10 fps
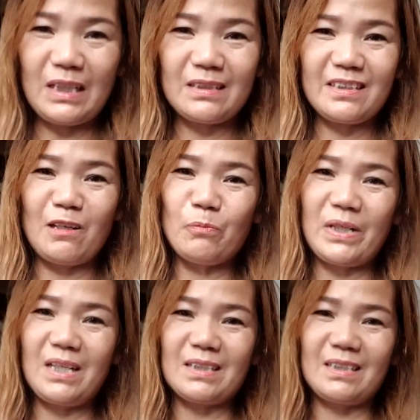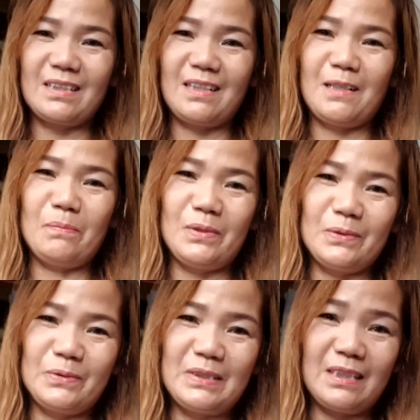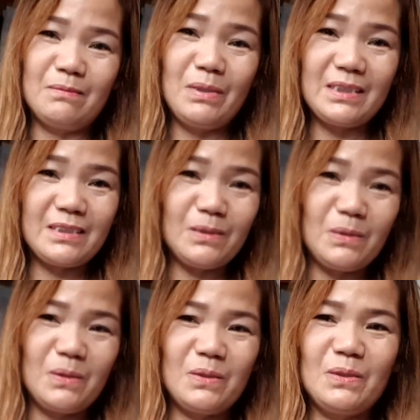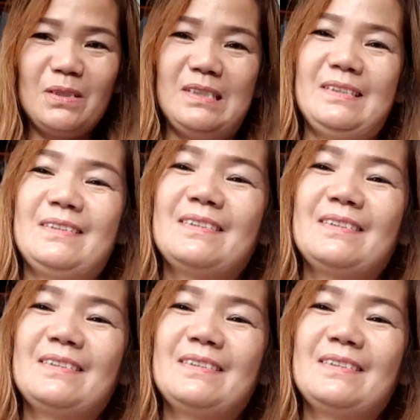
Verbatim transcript: God, hindi ako palagi nag-upload. God bless you all.